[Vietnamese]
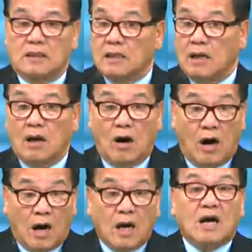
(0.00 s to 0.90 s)

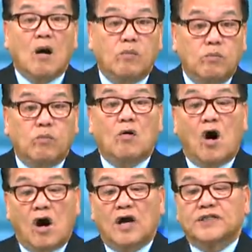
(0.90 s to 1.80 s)
Họ không
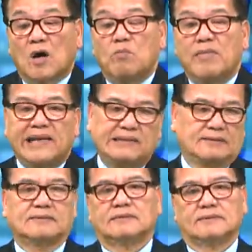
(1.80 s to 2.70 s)
có thông minh.
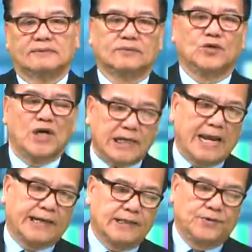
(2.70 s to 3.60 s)
Tôi nhắc
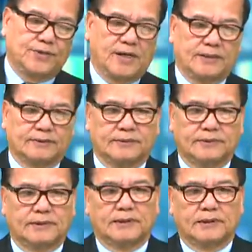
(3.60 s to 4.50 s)
lại cái câu đó.
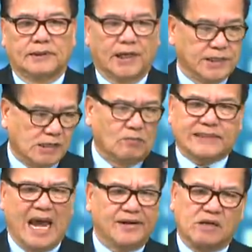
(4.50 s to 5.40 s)
Hình như Cộng
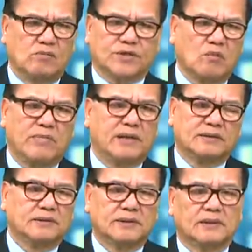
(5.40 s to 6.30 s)
sản nó không có thông minh.
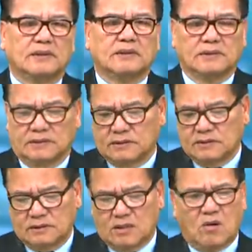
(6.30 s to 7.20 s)

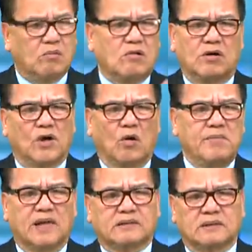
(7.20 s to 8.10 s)
Nó không có hiểu
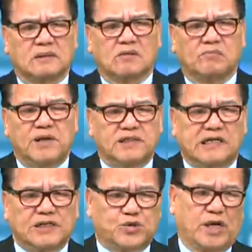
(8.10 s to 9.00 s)
biết, nó không biết những
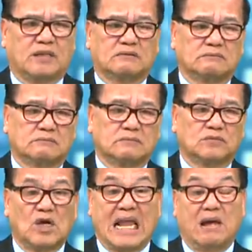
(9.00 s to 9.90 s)
cái chuyện
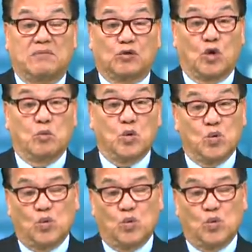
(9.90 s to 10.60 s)
nó làm là rùi bu.